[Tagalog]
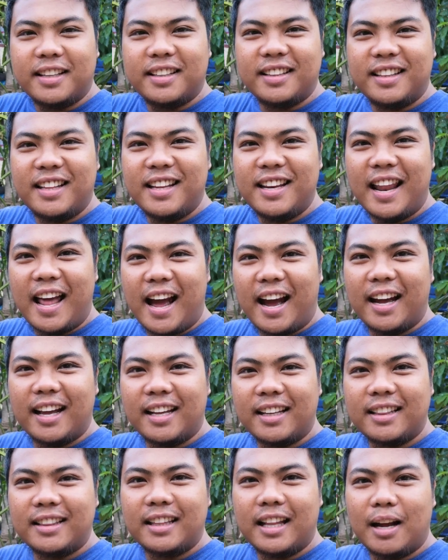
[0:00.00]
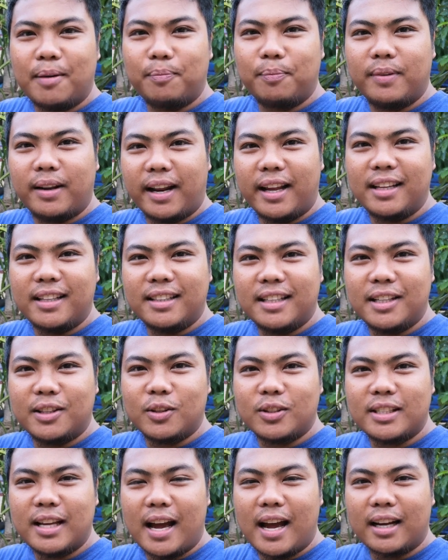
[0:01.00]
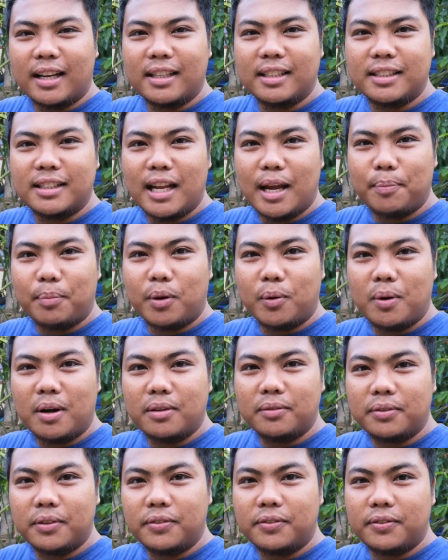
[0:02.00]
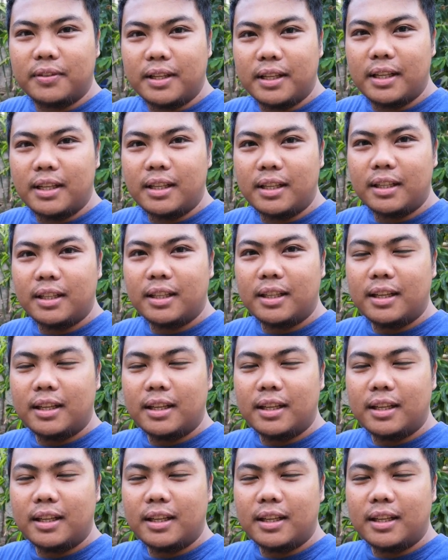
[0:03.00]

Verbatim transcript: Hindi lahat upgrade dito sa aking Sniper 150